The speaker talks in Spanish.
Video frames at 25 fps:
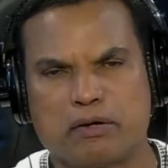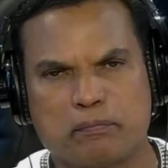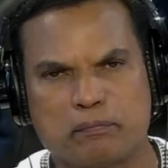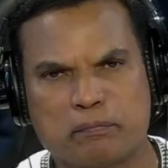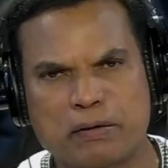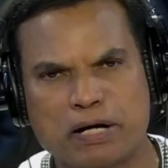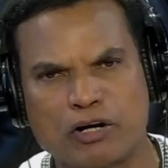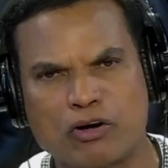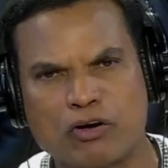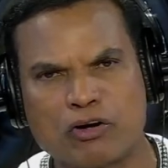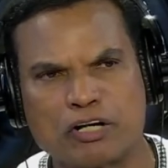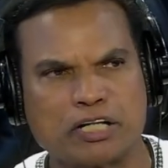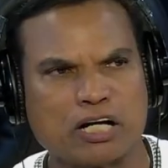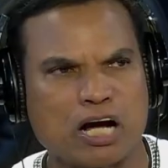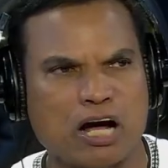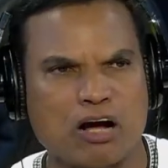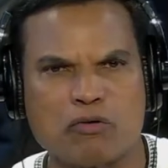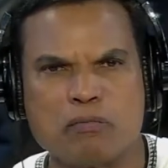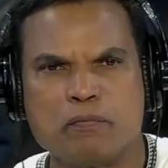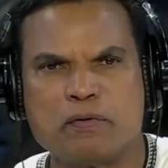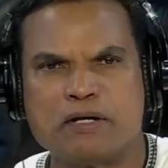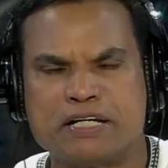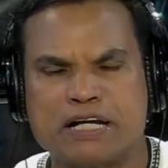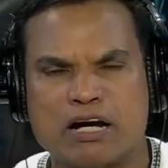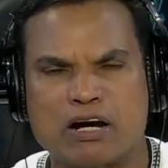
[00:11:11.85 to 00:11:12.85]
Verónica,
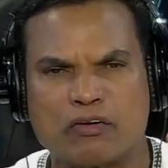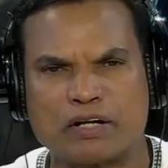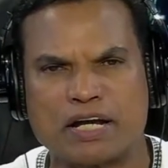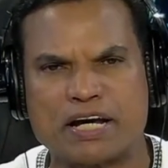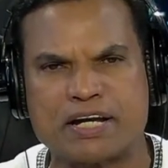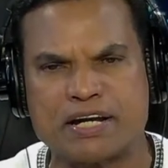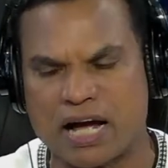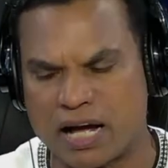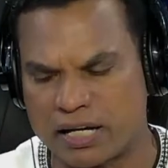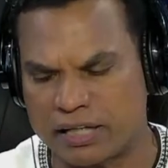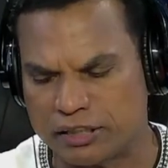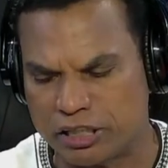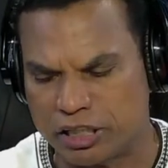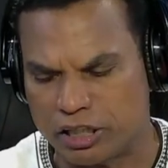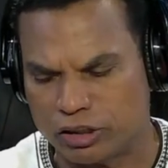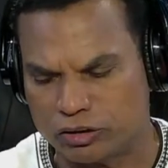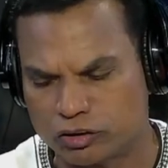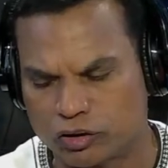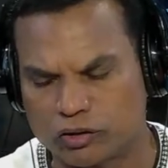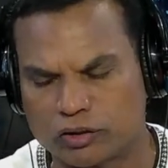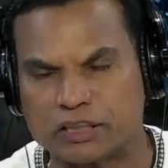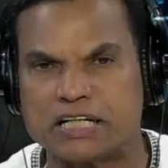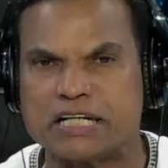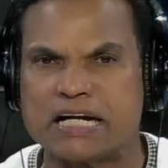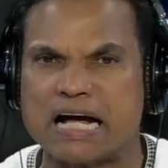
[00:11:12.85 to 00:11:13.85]
un video de ella,
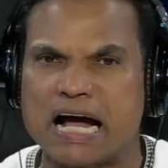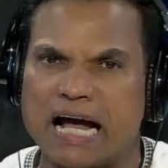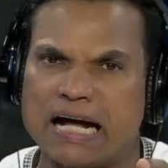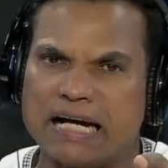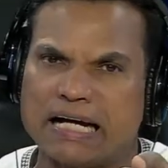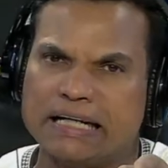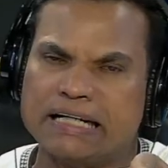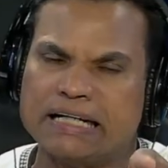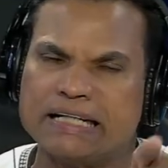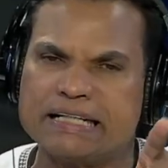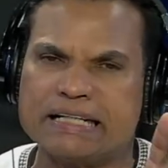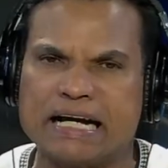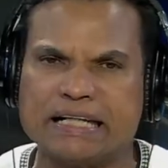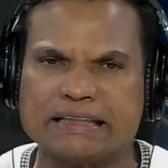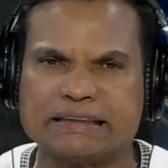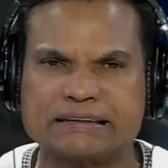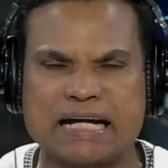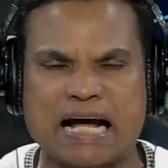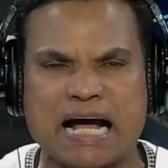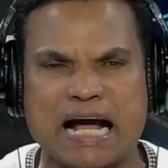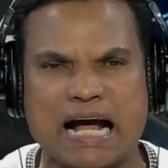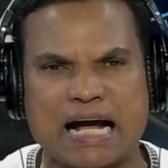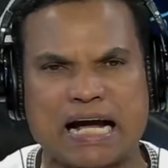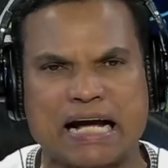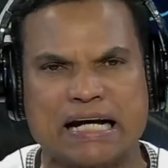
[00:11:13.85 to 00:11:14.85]
donde ella, ella
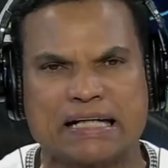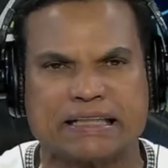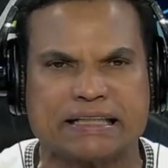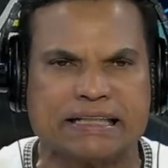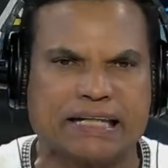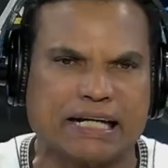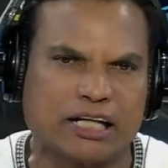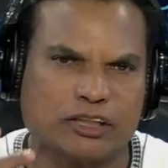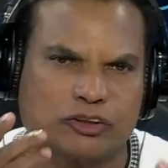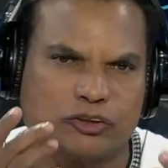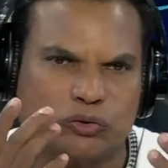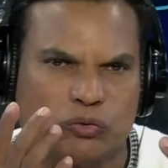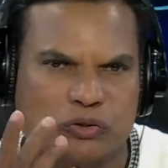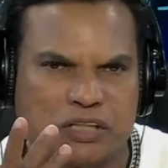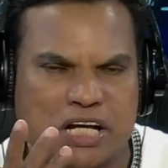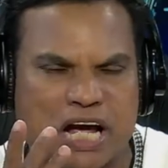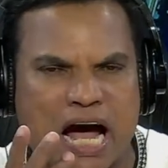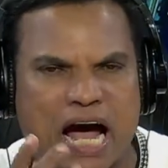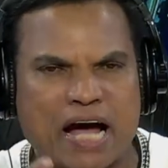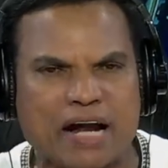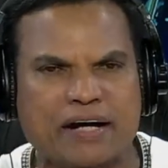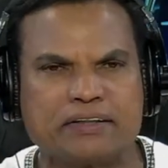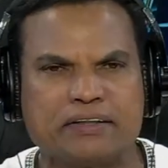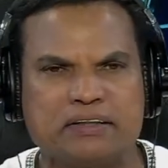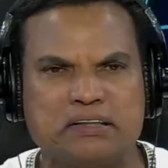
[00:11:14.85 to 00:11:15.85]
está, quiere
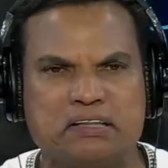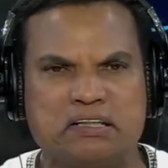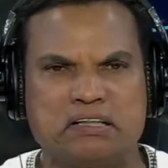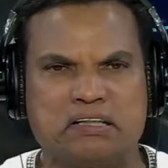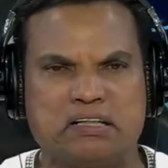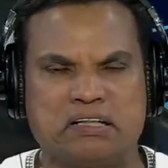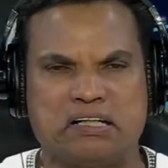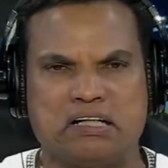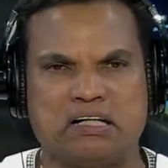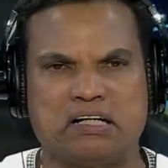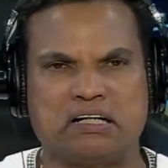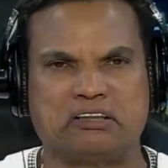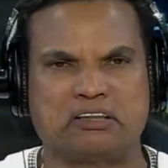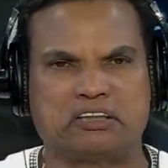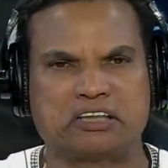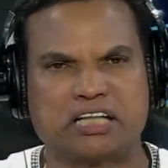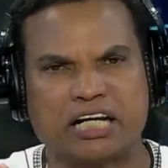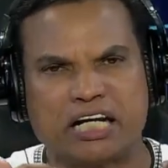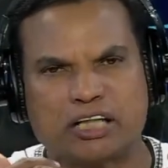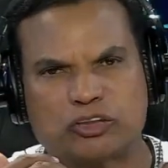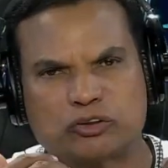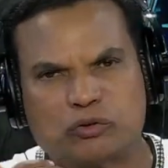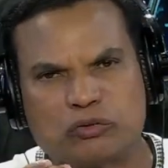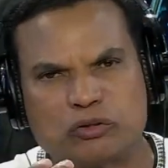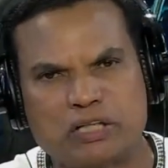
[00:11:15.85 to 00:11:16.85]
chulear,
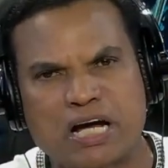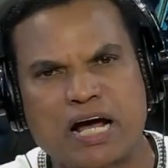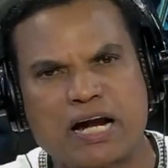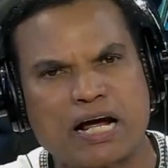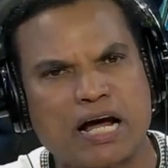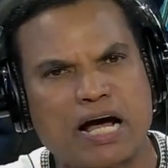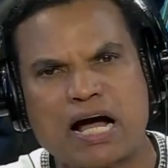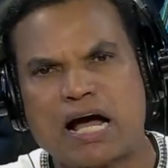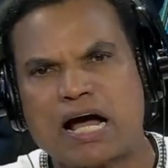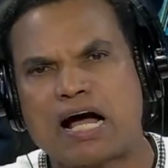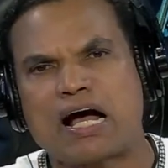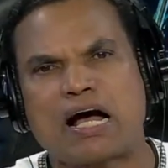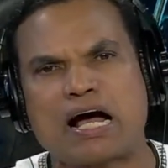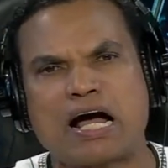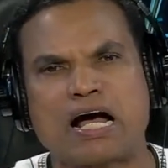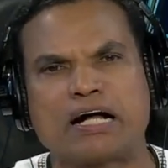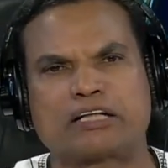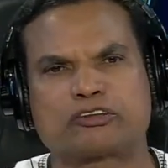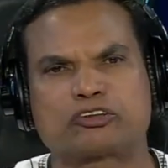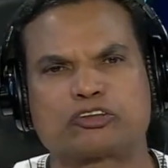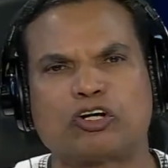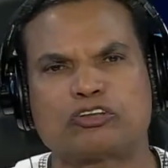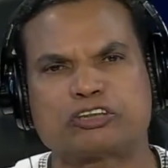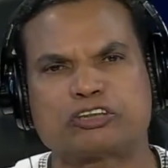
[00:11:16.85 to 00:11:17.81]
quiere chulear a, a